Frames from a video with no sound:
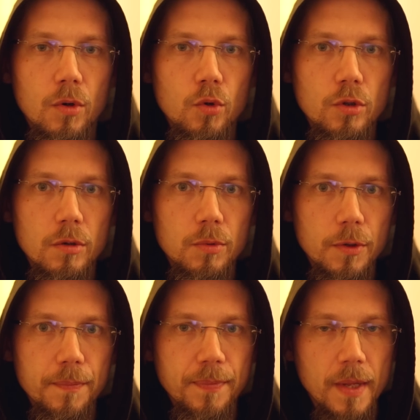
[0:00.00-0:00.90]
pokój dobro.
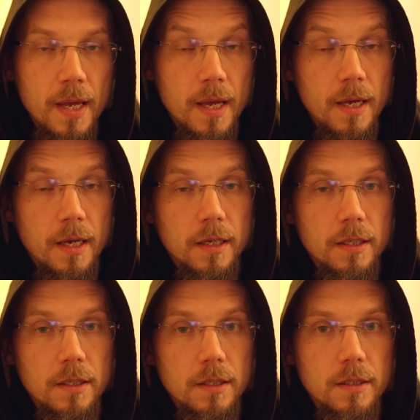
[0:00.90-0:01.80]

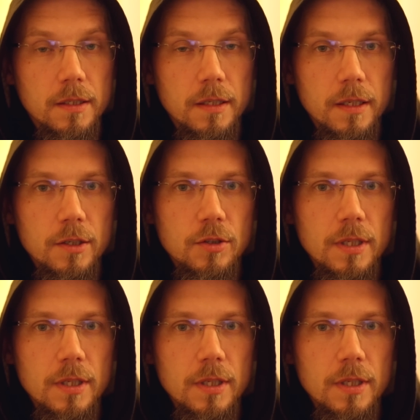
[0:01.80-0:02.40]
Kiedy